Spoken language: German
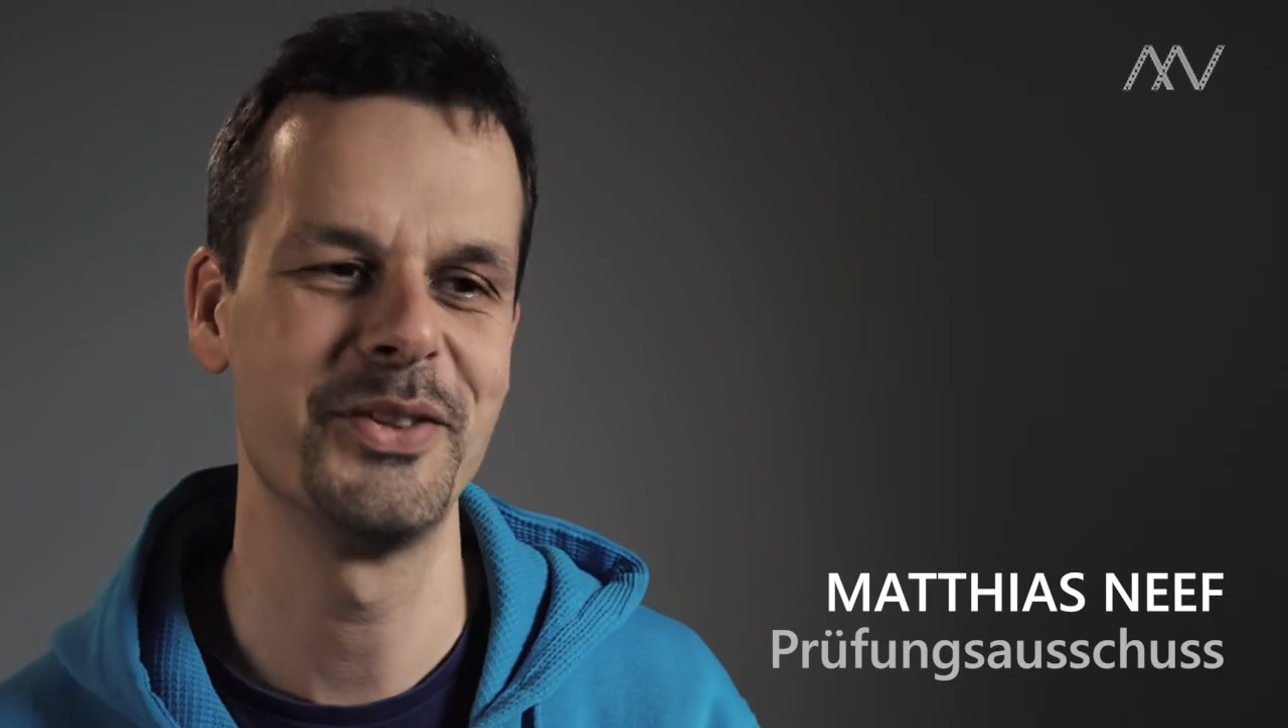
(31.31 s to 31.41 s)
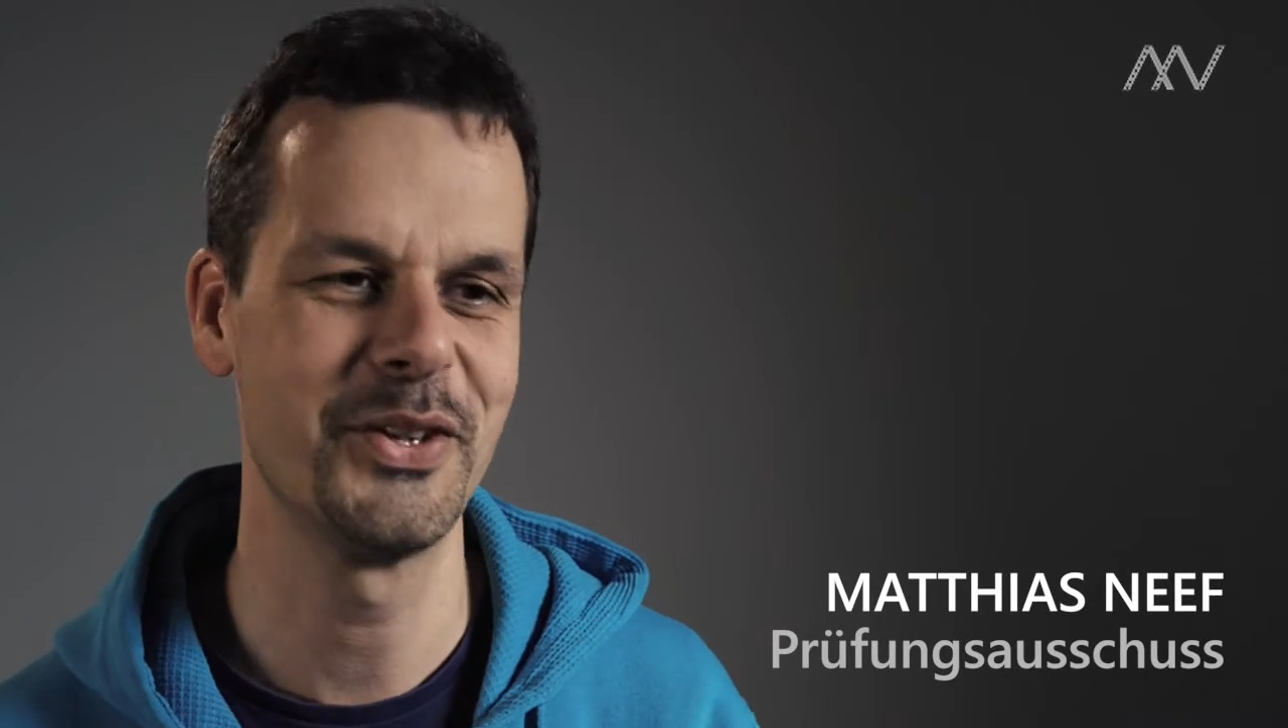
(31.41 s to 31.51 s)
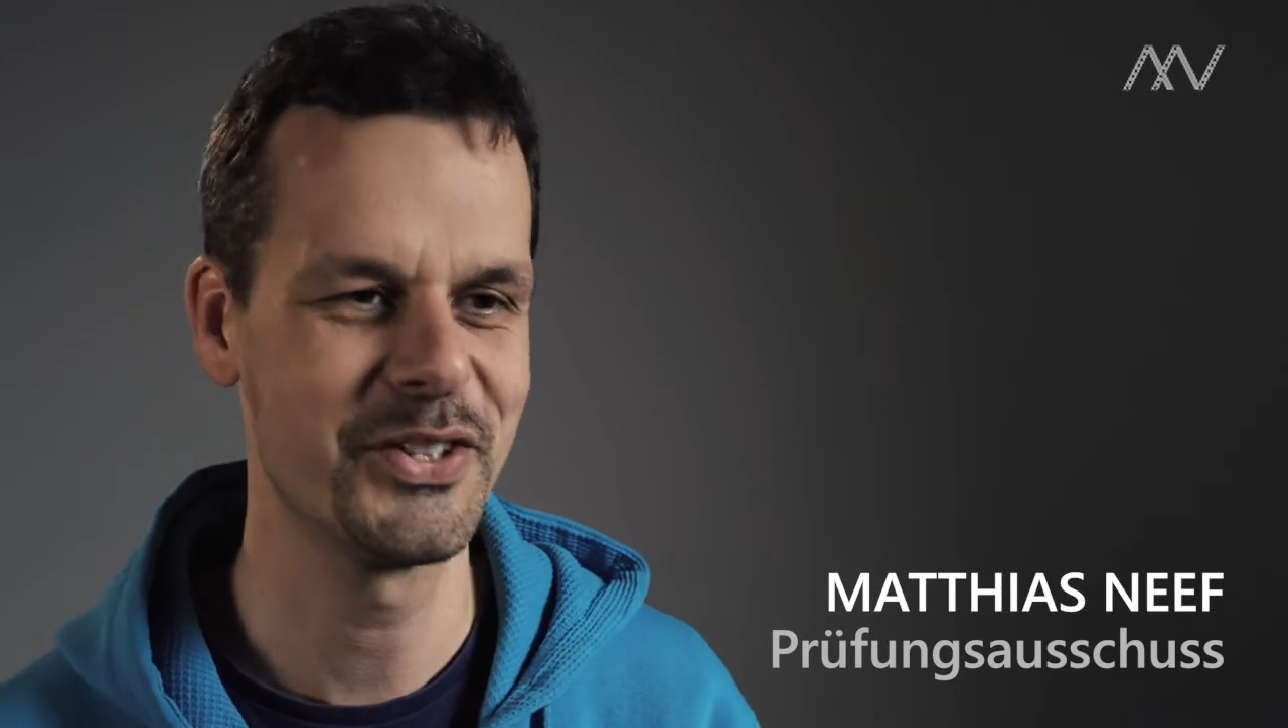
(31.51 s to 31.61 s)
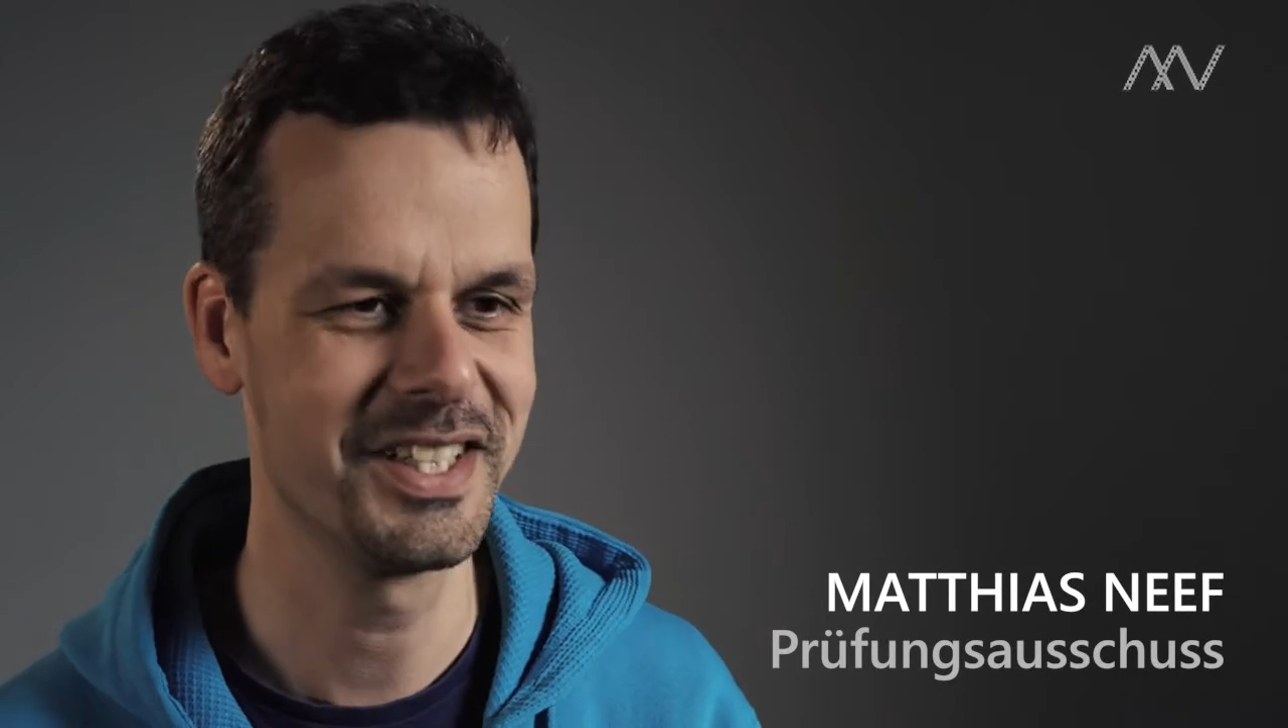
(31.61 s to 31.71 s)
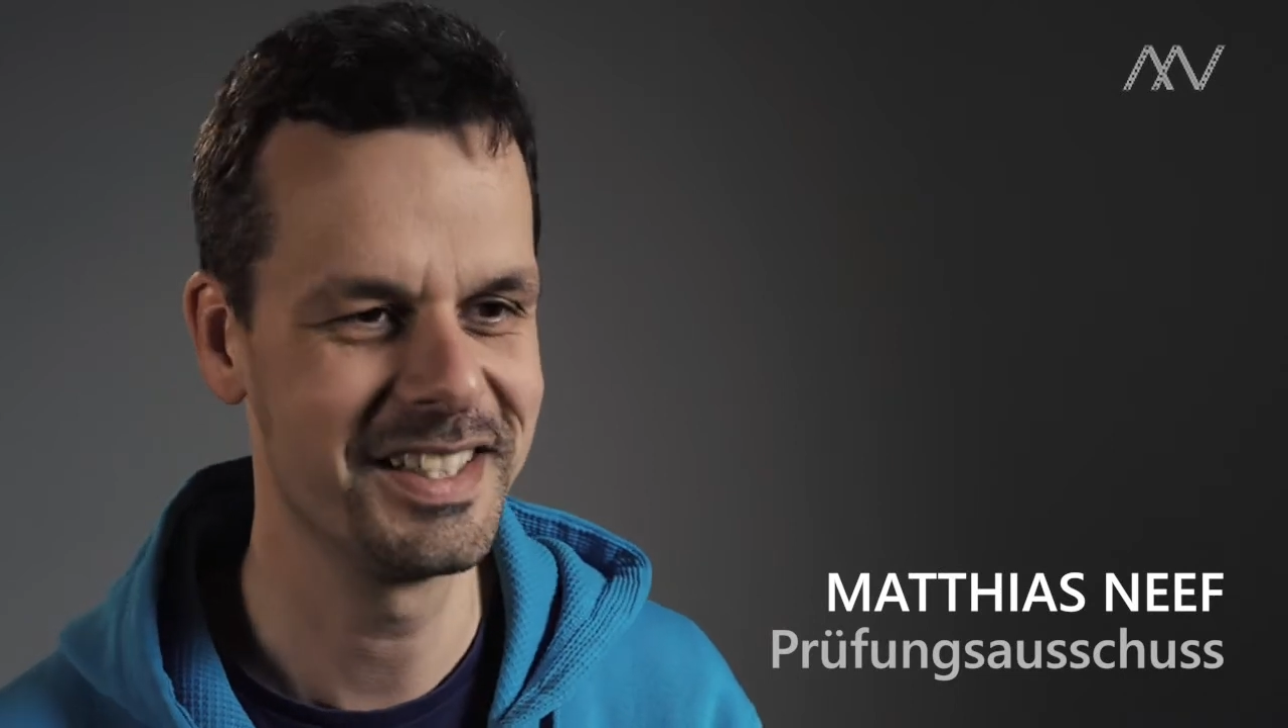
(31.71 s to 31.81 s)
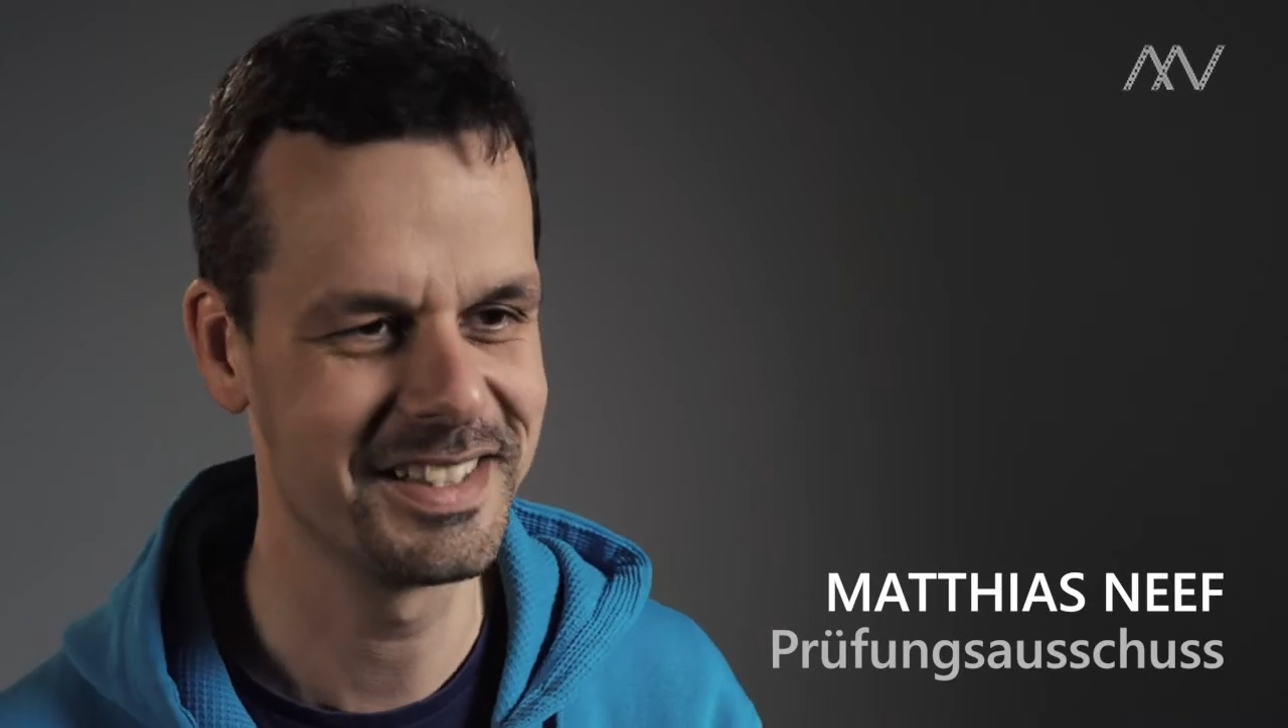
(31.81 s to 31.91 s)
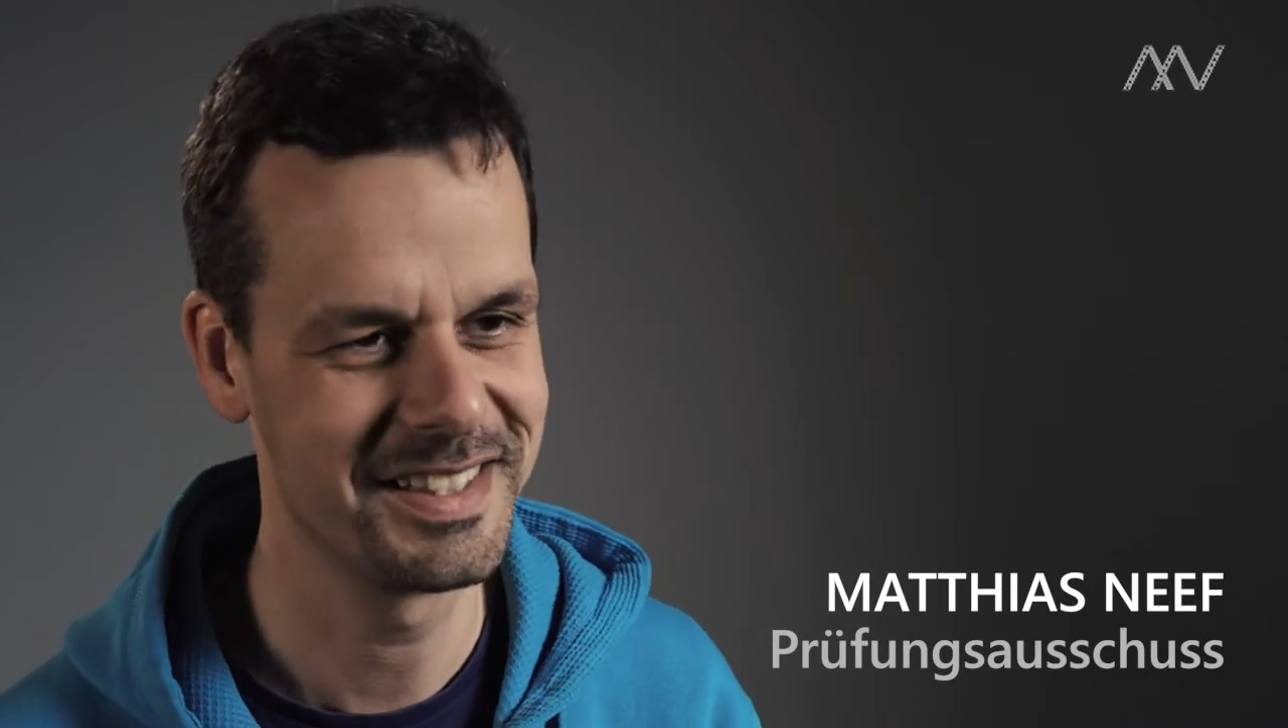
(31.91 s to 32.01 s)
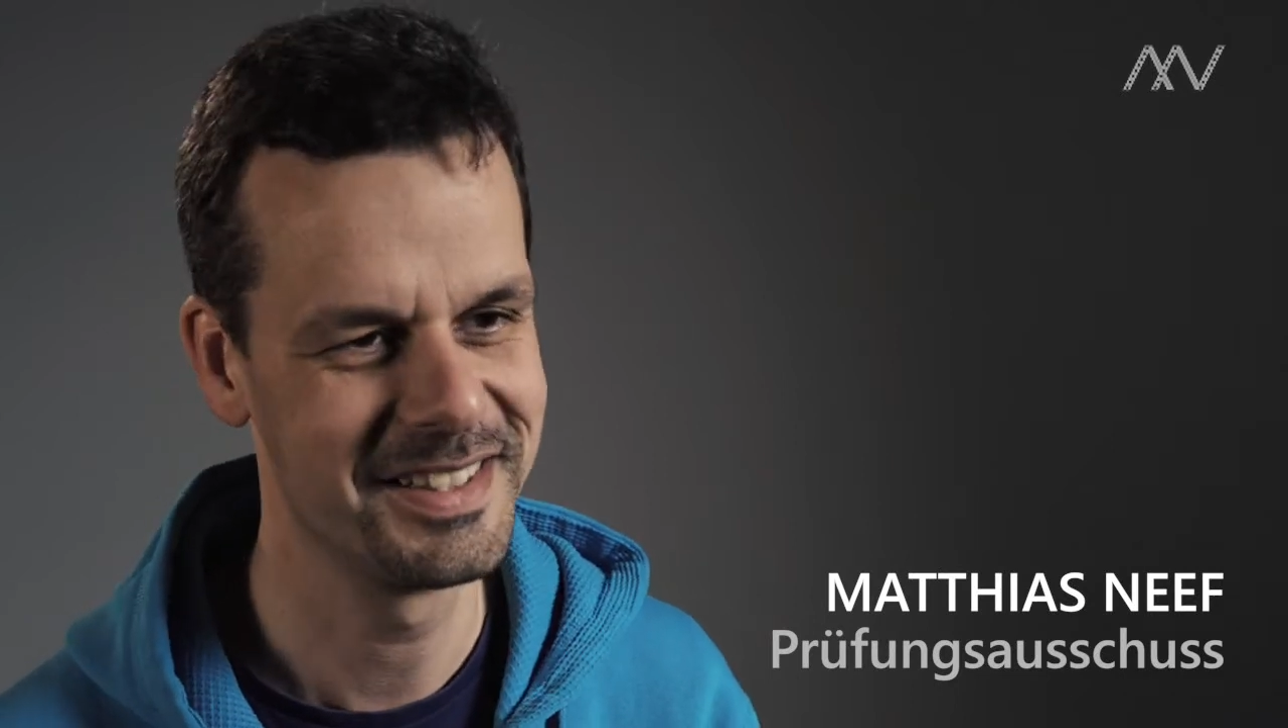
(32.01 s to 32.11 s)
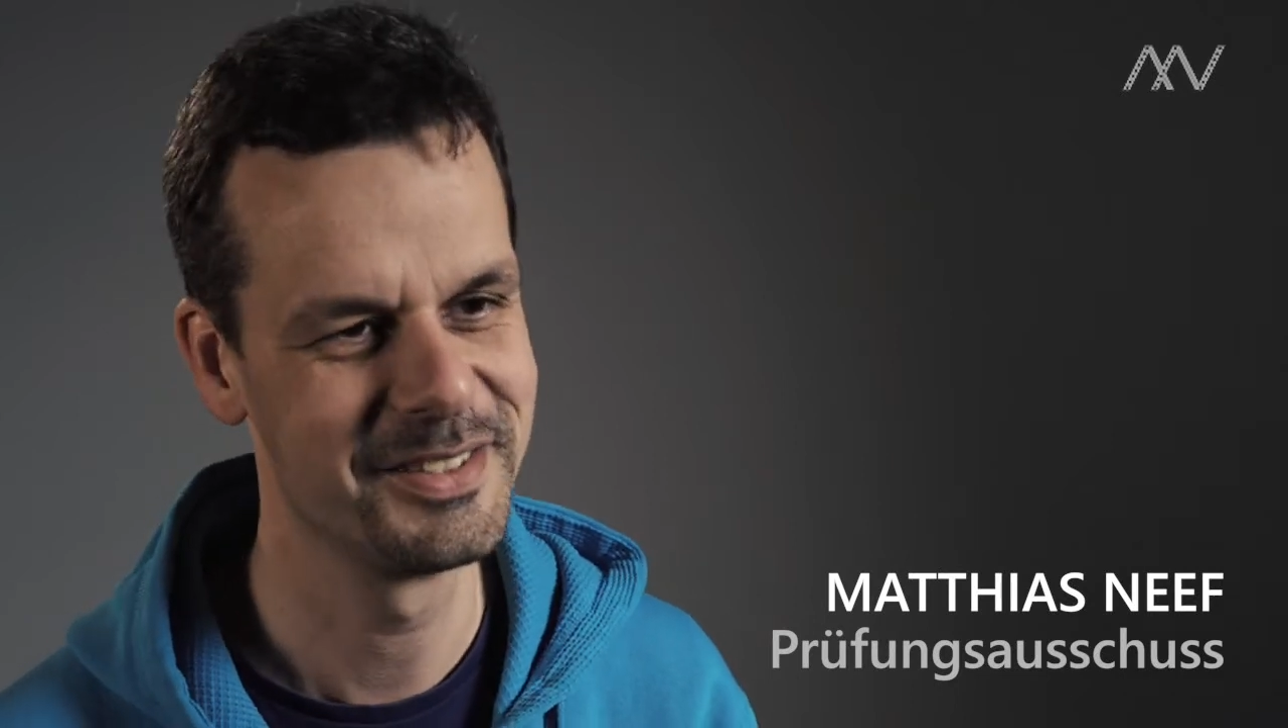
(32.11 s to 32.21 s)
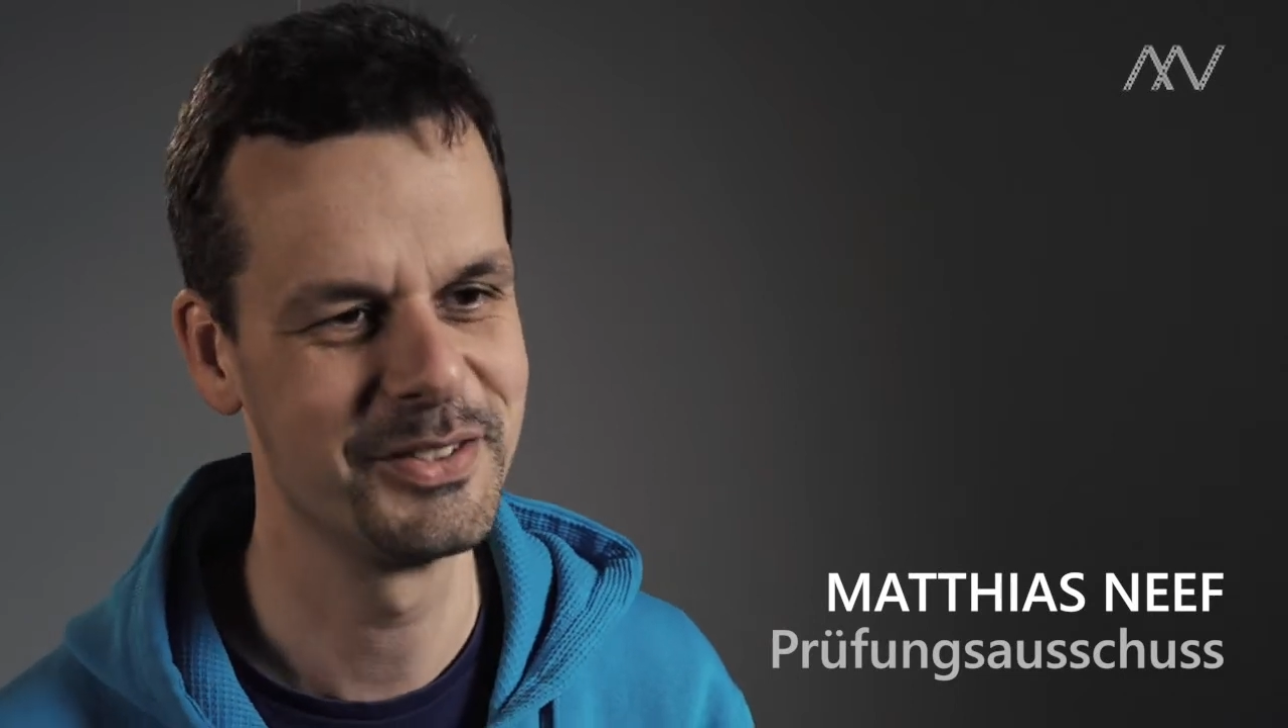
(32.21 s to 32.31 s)
neu starten
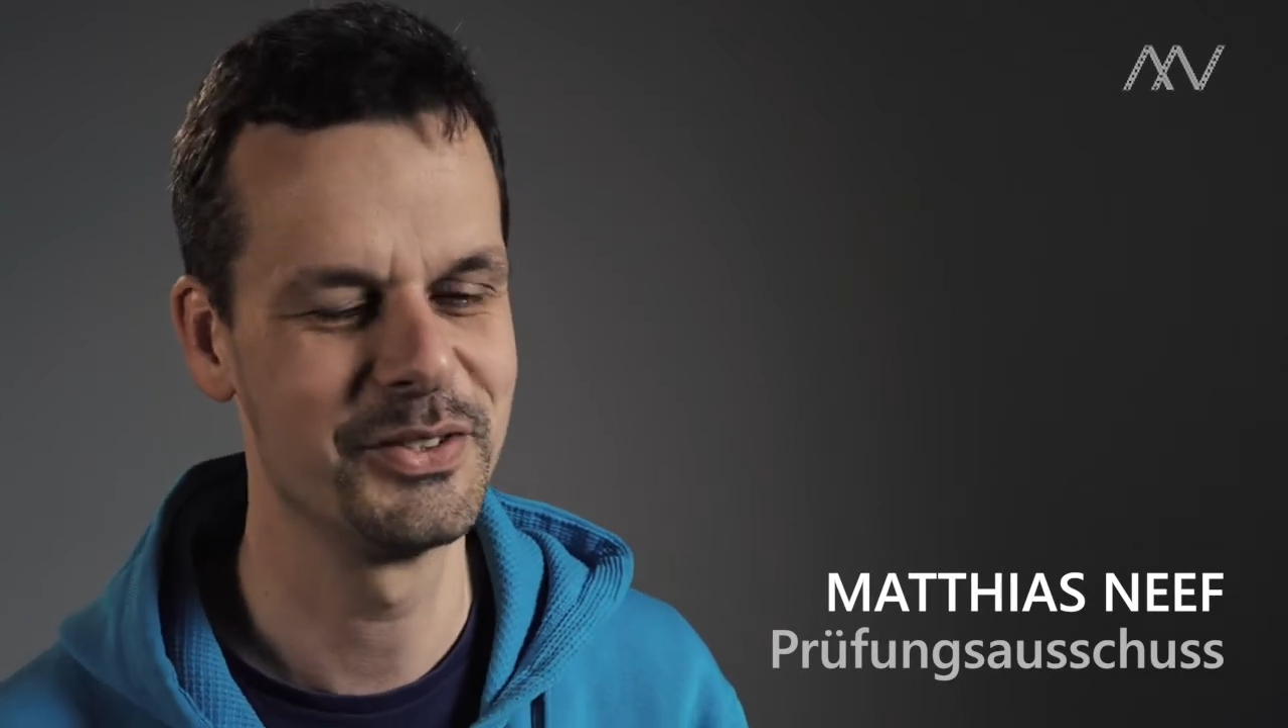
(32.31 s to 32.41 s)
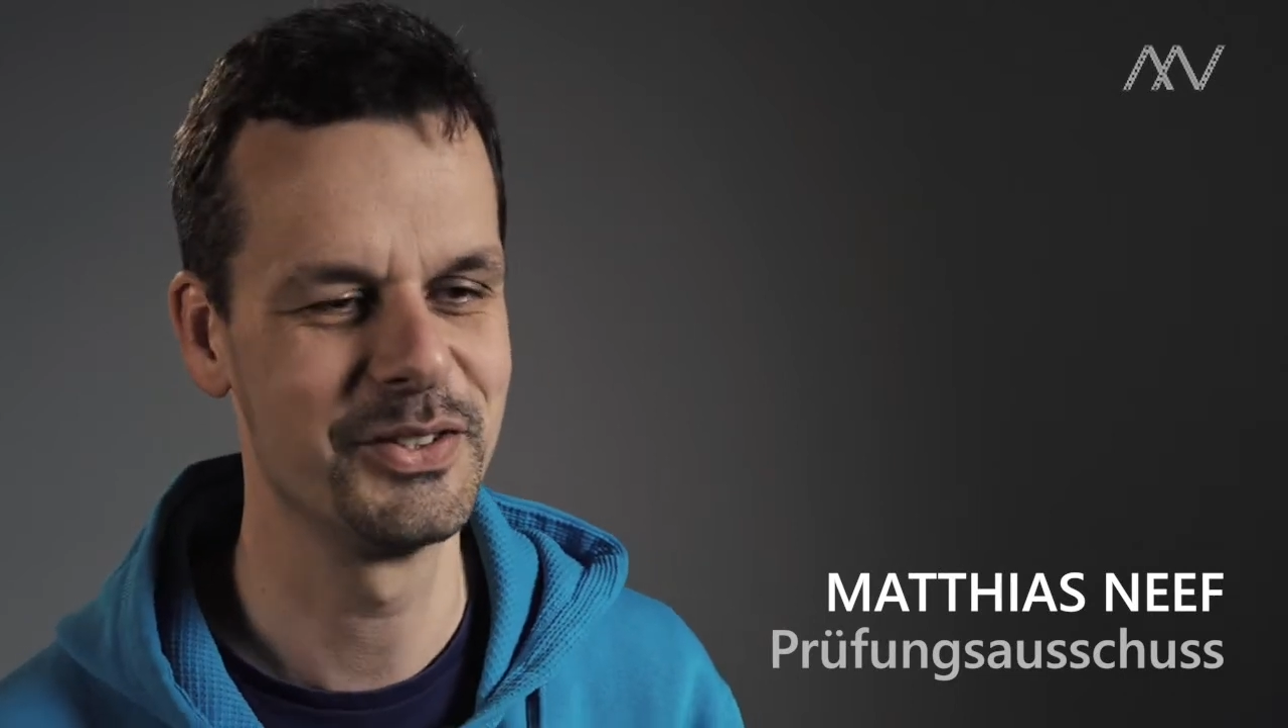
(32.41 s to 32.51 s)
kann.